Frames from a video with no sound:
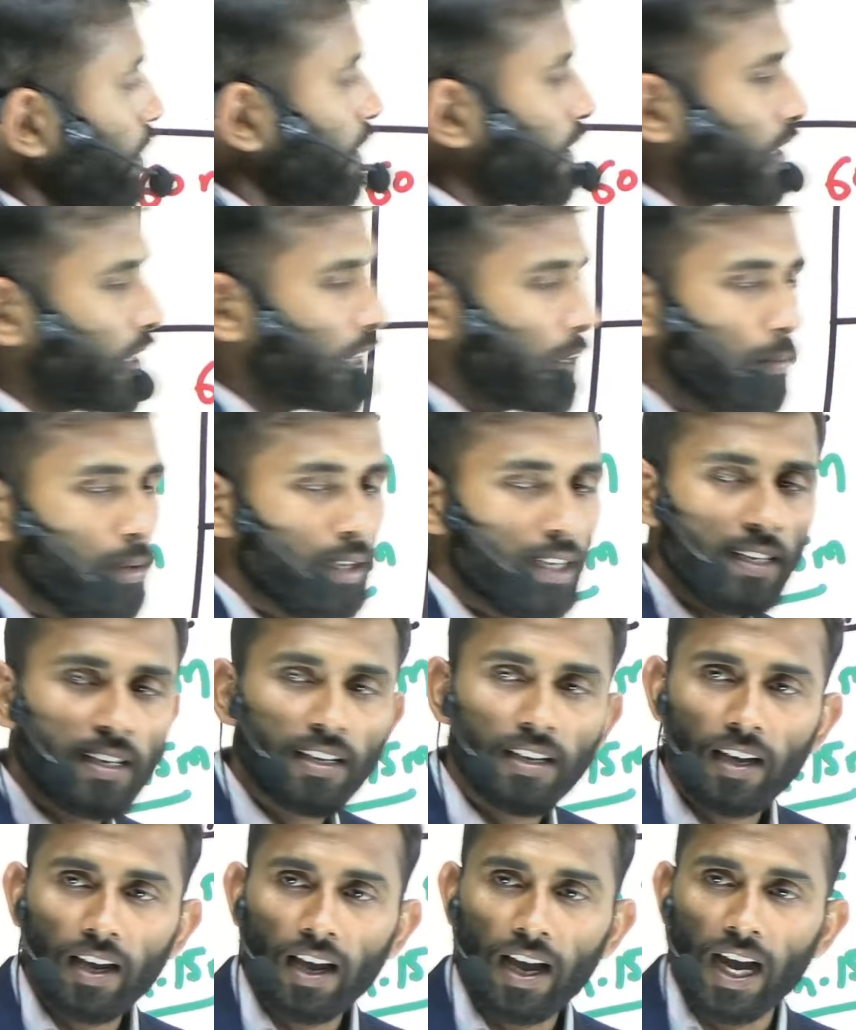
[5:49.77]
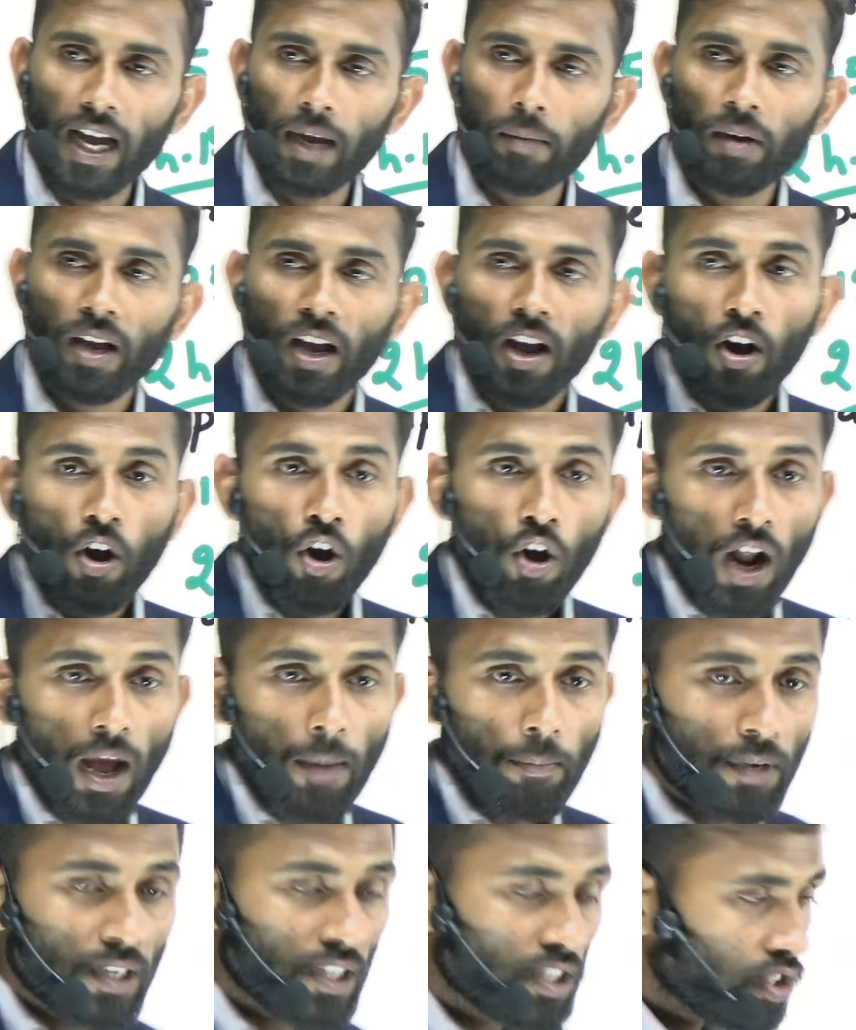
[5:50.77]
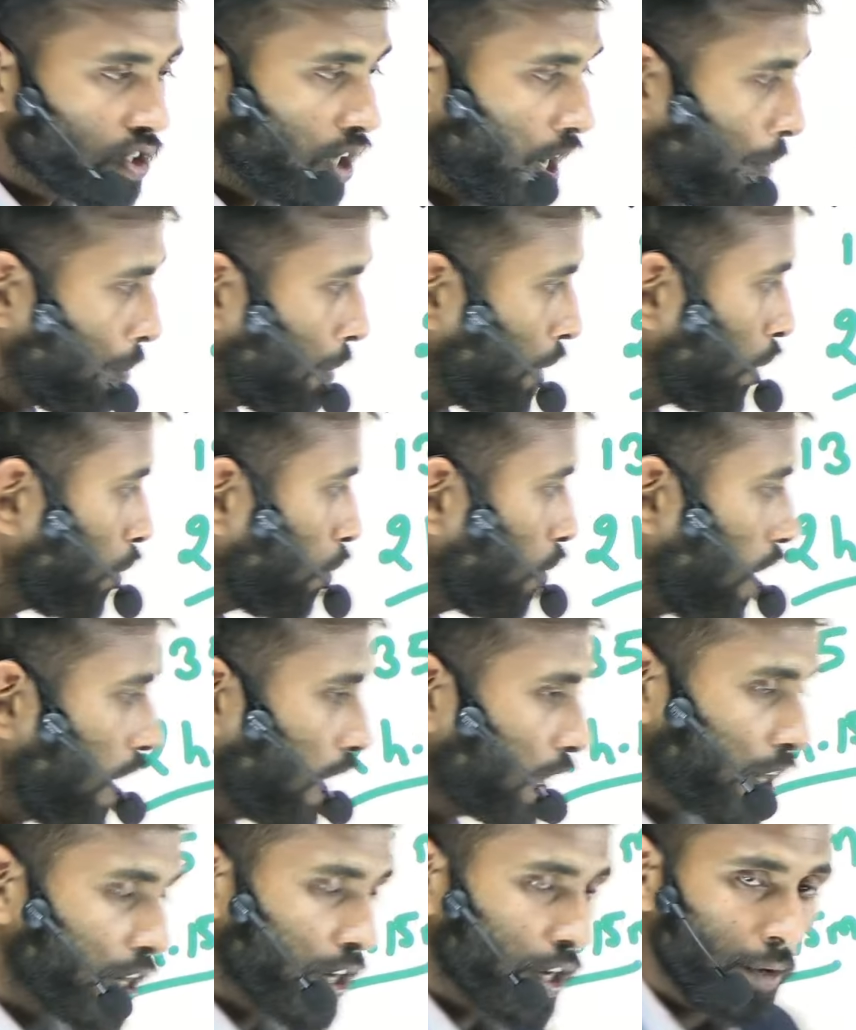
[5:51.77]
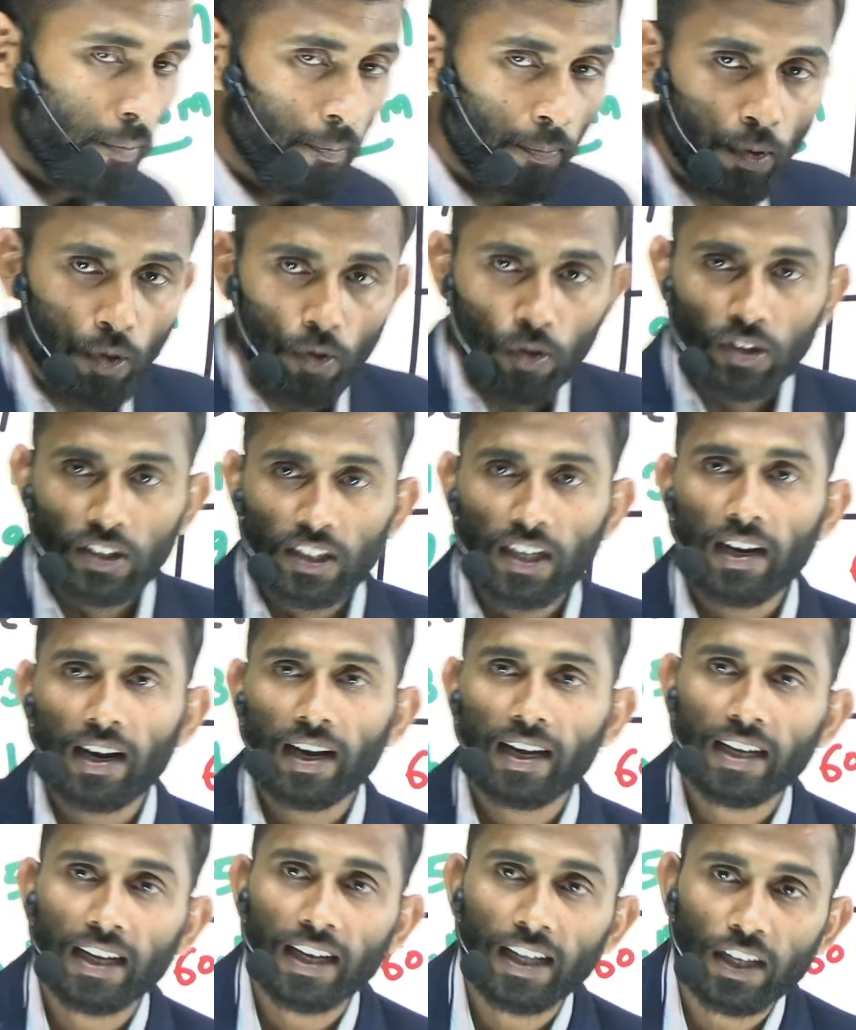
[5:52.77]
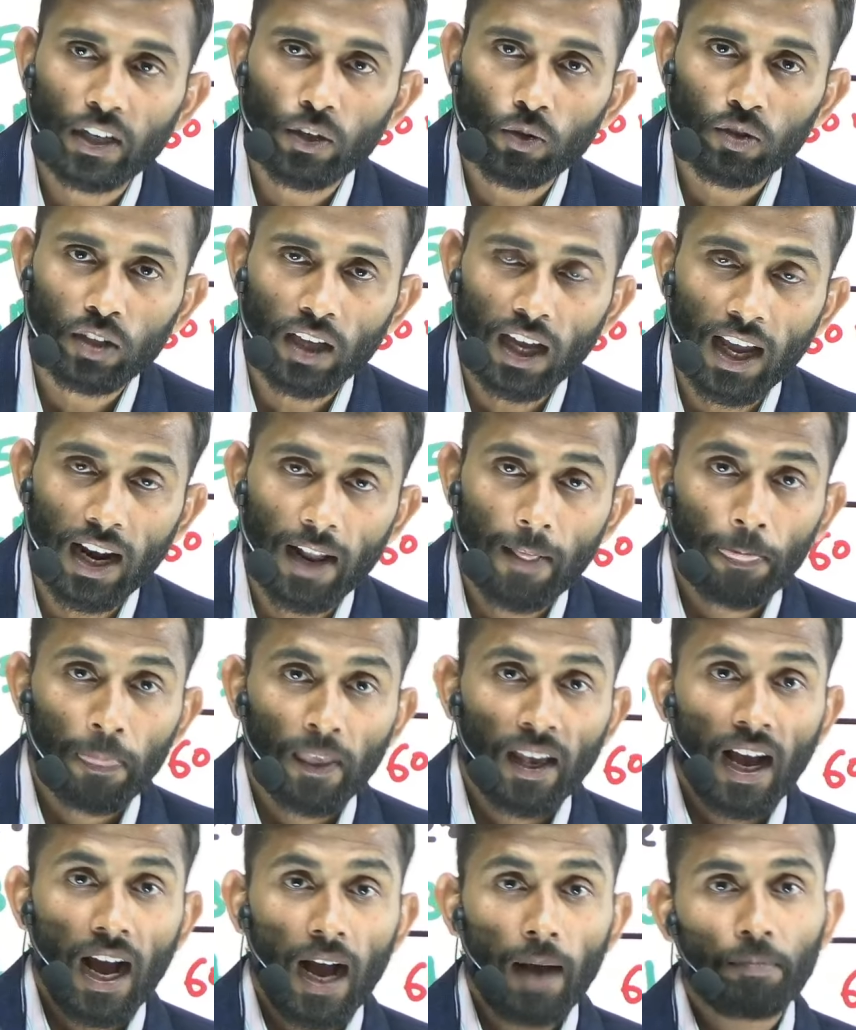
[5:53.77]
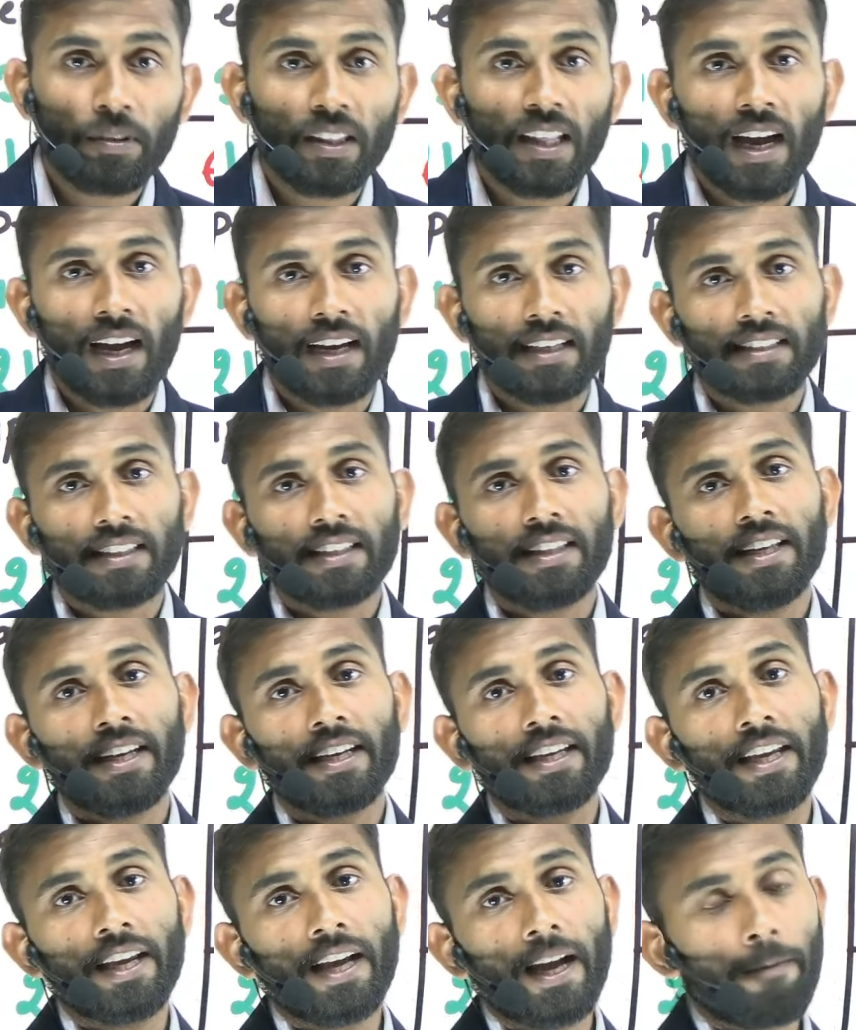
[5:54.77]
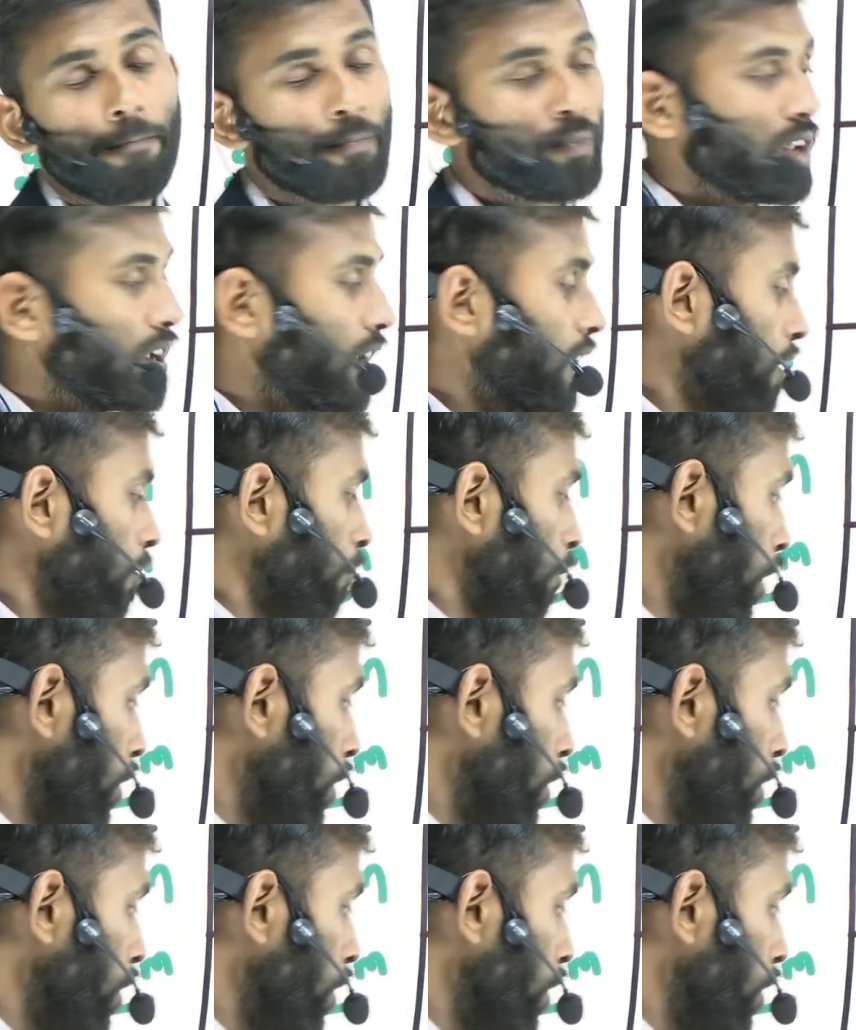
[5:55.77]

ये भी गायब और आपके सामने होगा कंप्यूटर से रिलेटेड क्वेश्चन अब ध्यान से देखिए आप बहुत